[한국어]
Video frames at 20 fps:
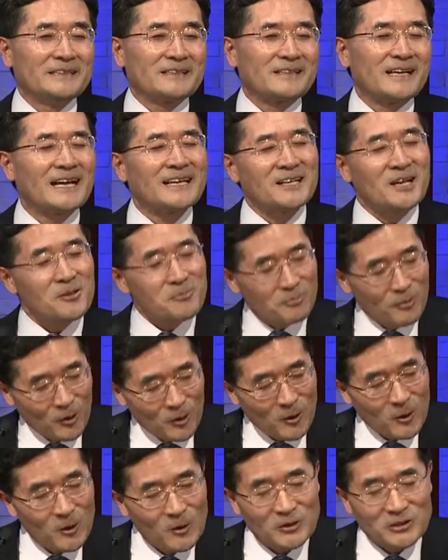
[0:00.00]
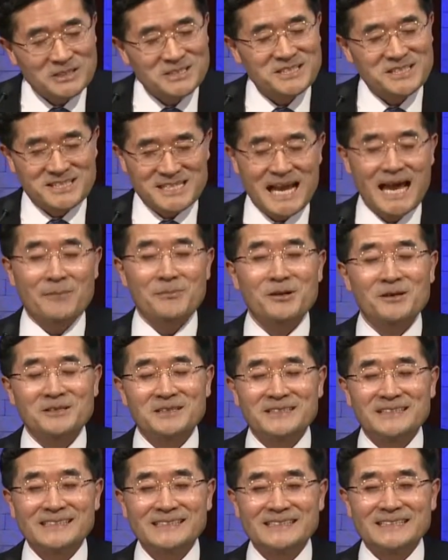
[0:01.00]
그러나 이런 모든
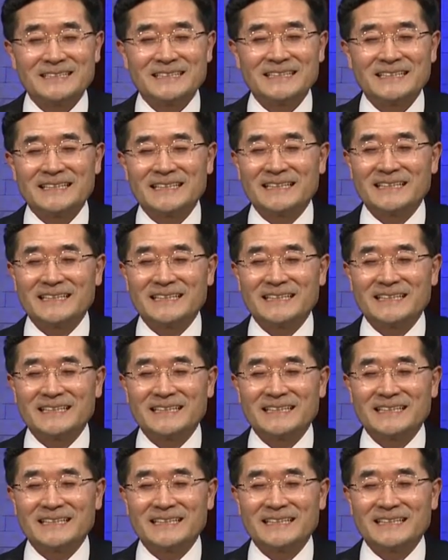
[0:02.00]
차별들을